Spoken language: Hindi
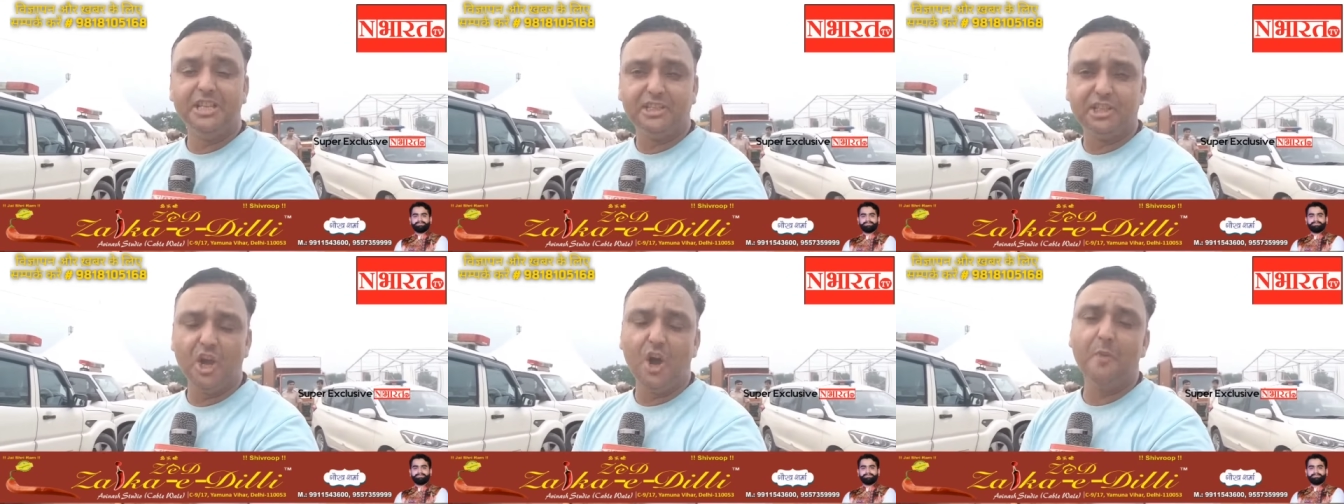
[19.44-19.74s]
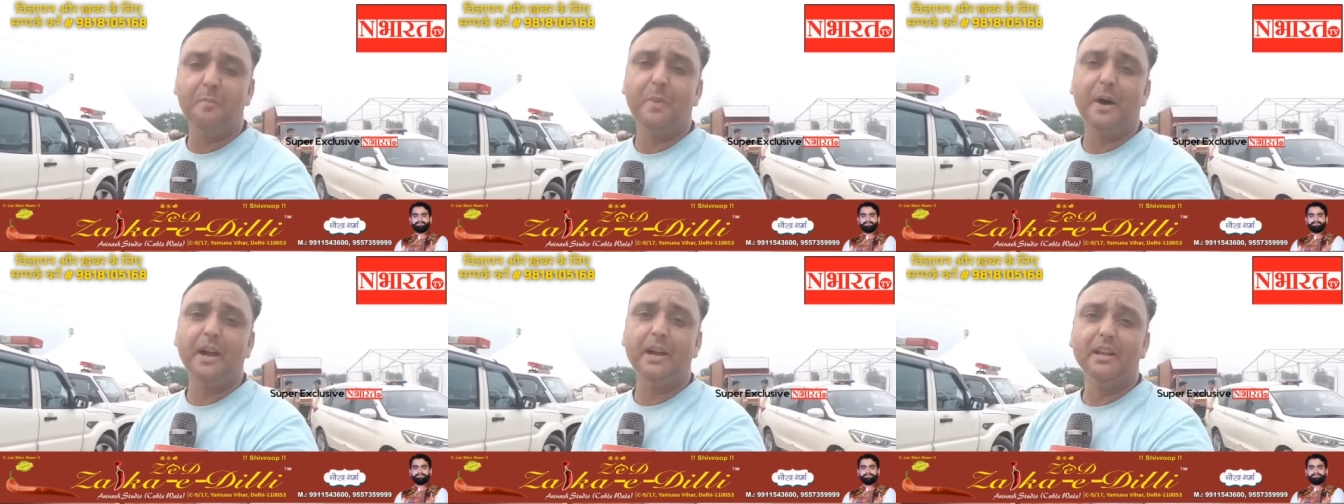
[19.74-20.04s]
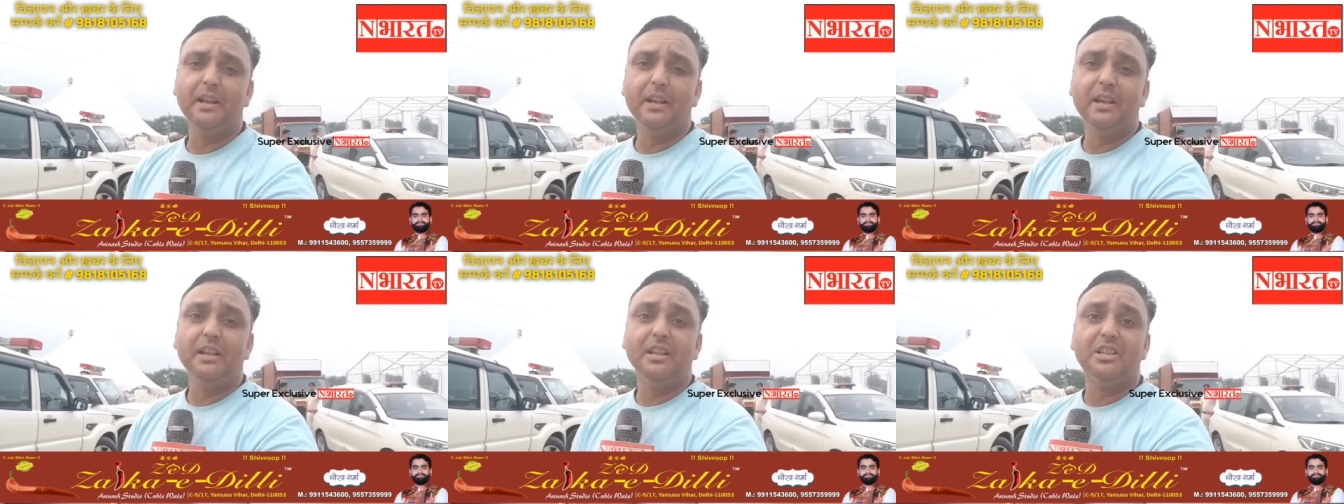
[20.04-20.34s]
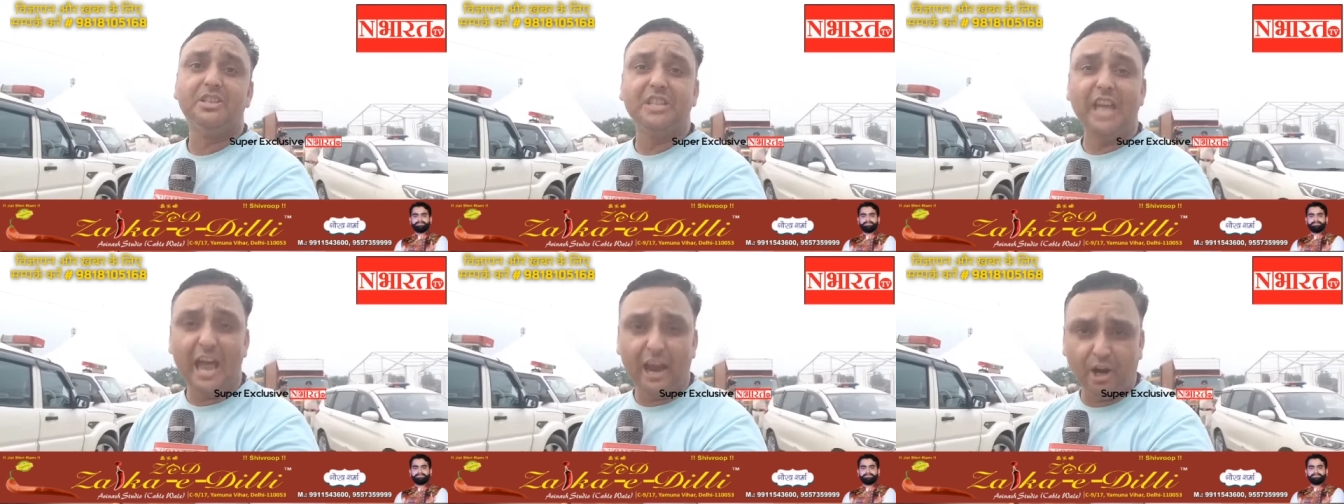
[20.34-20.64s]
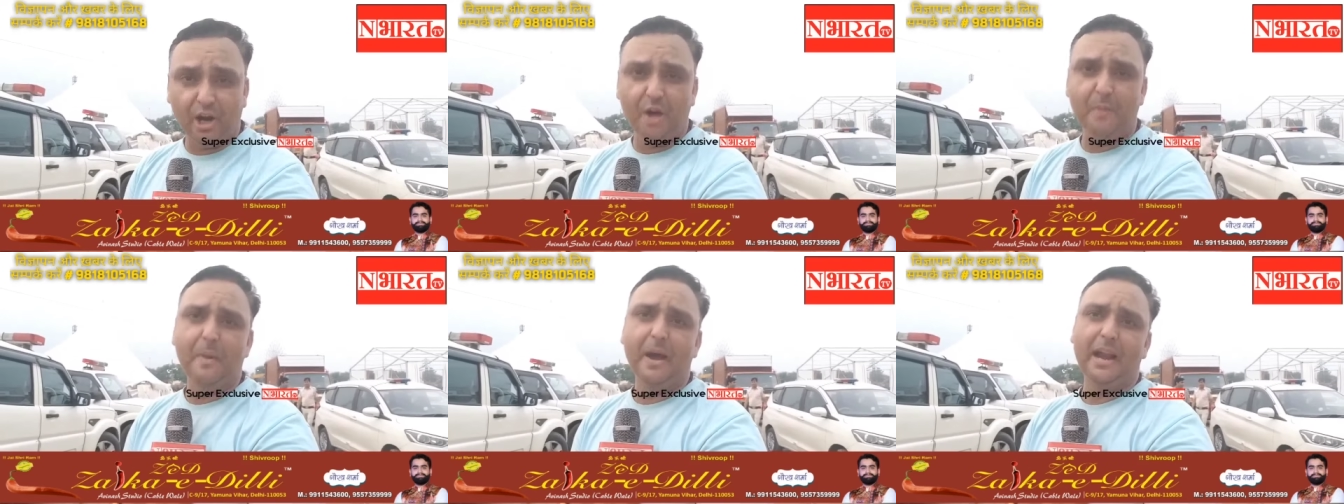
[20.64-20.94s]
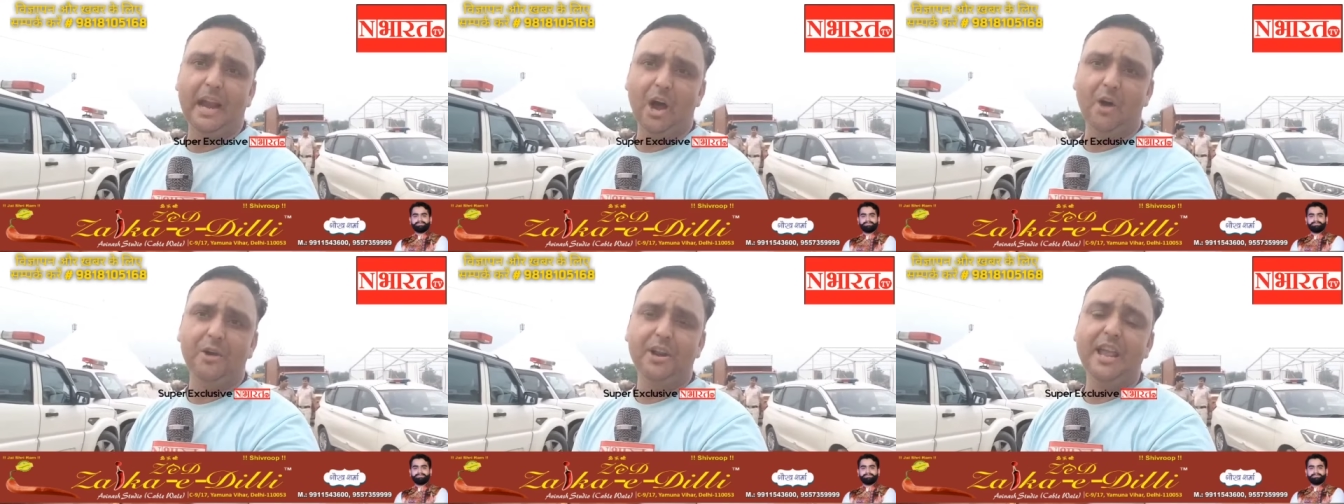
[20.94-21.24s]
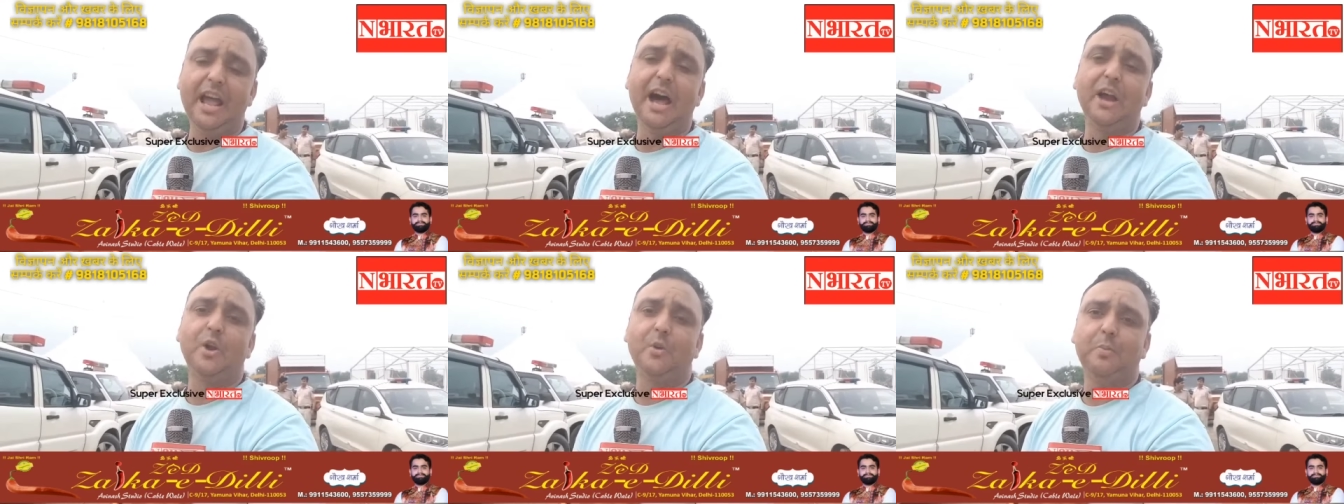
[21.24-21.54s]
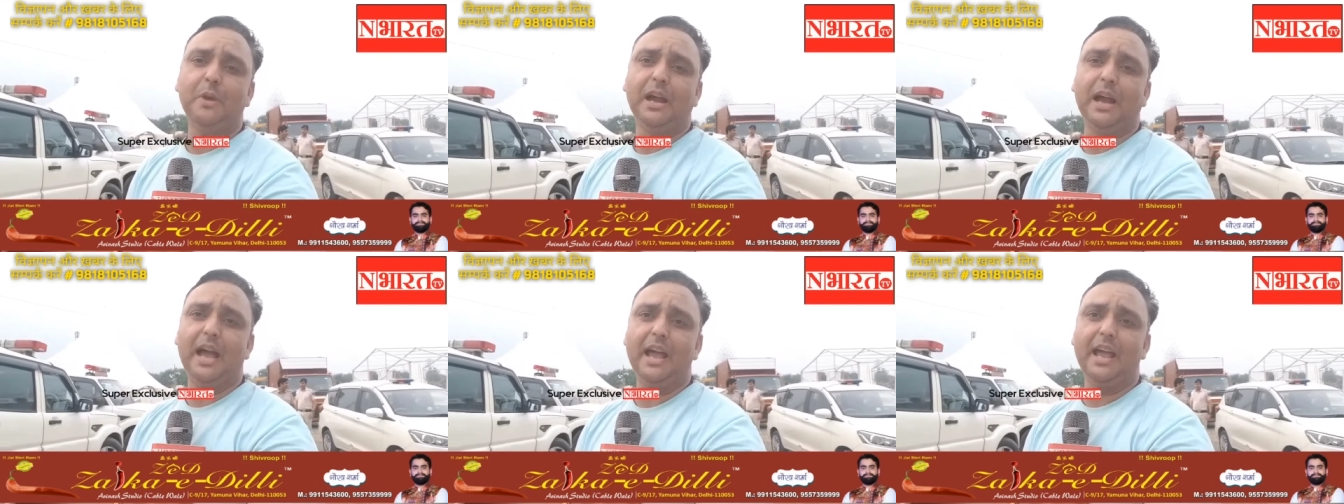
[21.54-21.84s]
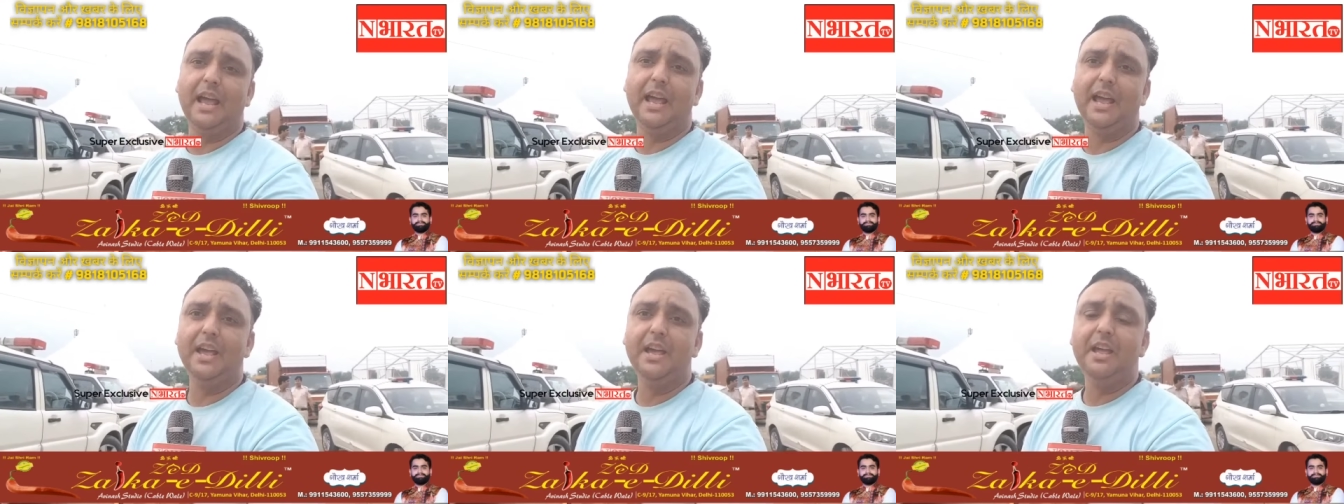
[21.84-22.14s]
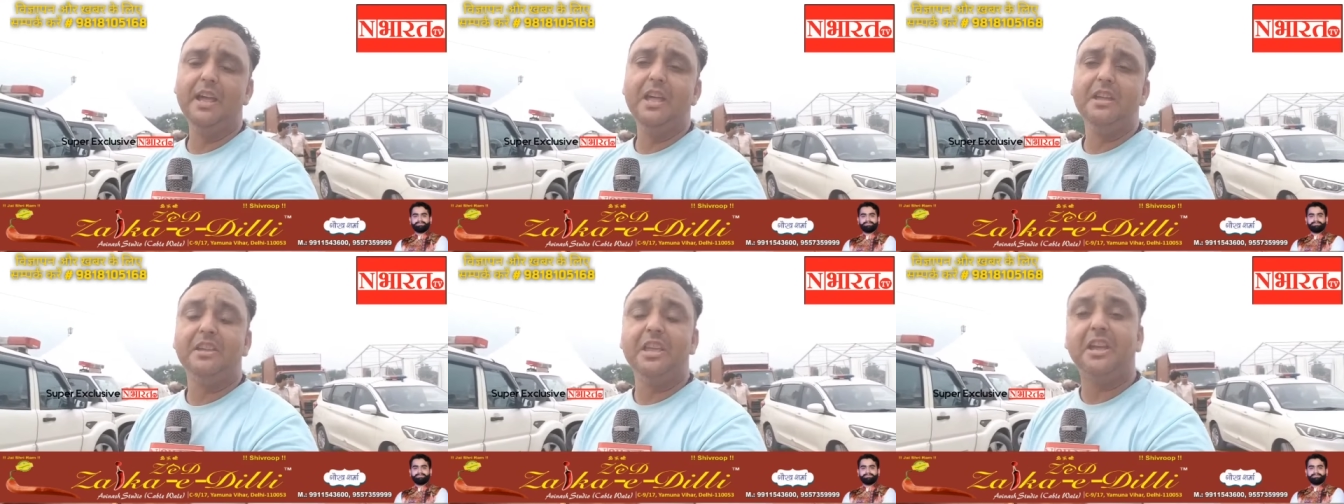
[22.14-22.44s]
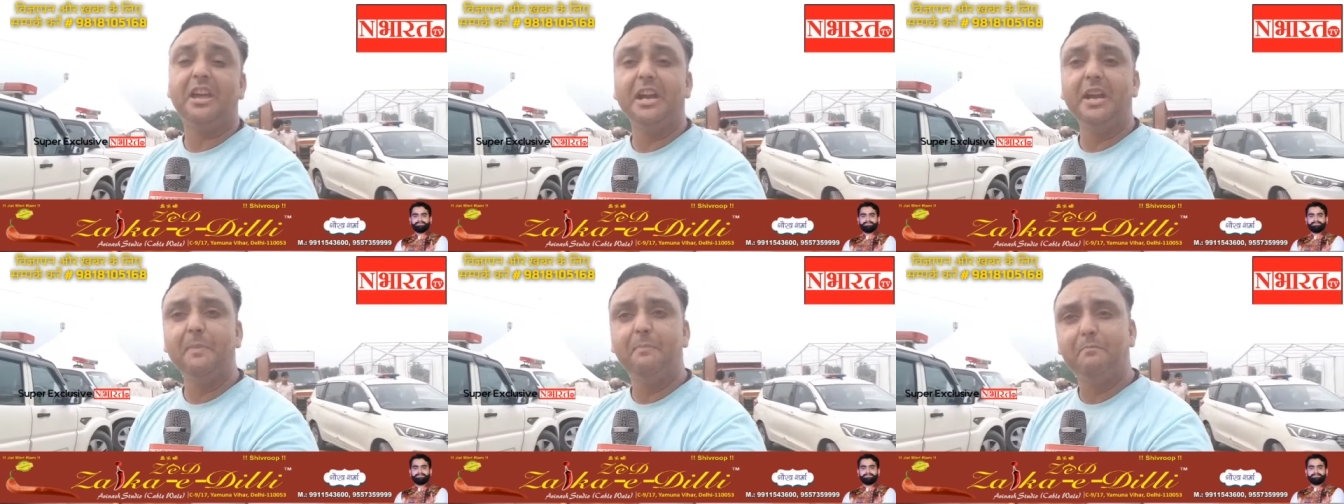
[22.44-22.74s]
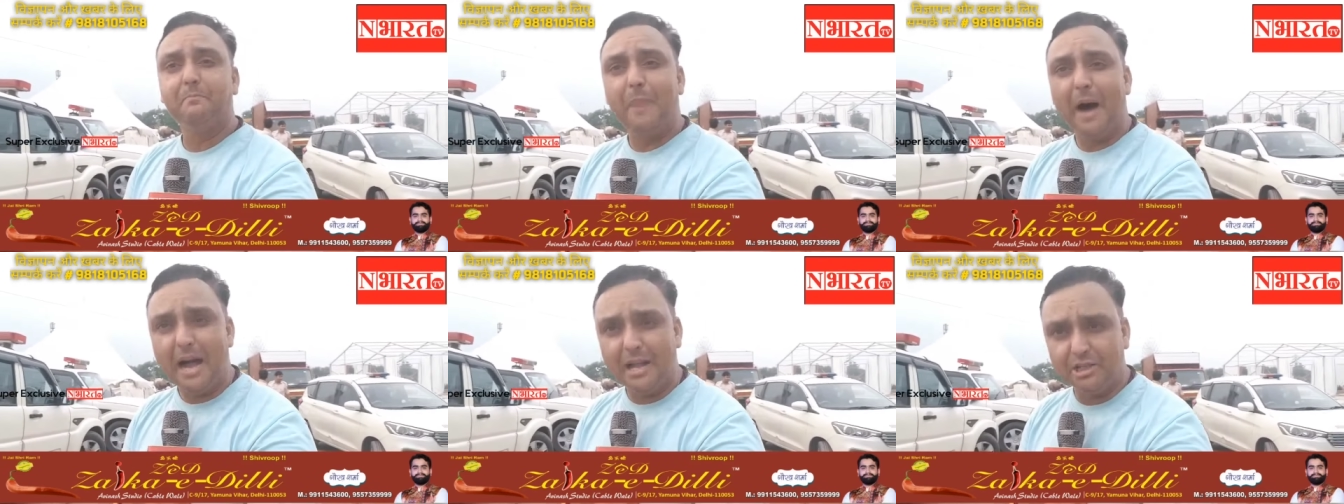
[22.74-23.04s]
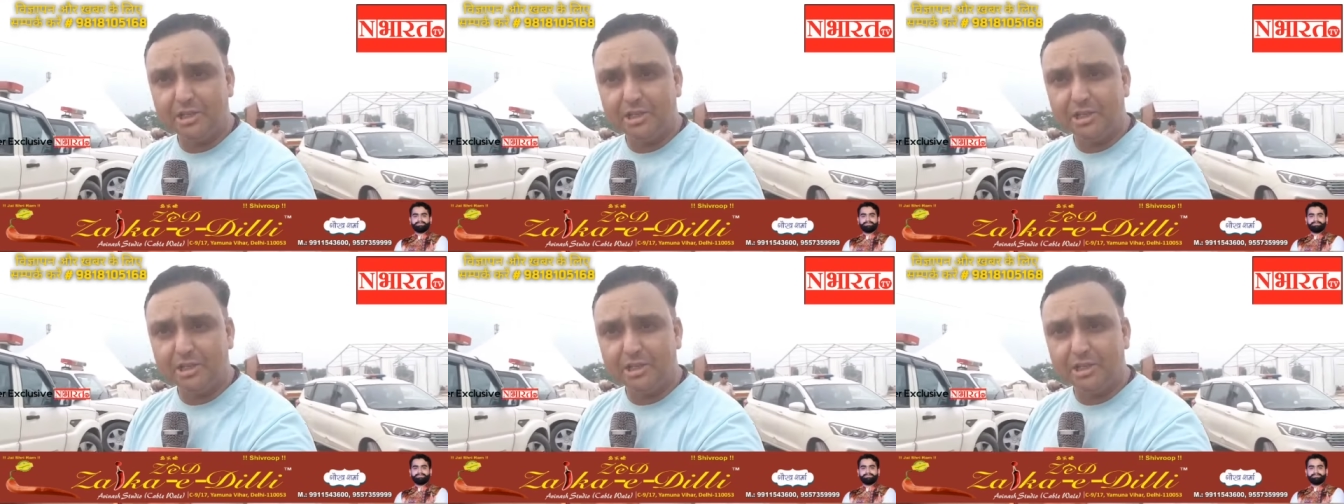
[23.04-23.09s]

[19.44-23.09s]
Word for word: जिसके ऊपर सैकड़ों महिलाओं ने आरोप लगाए हैं कि करीब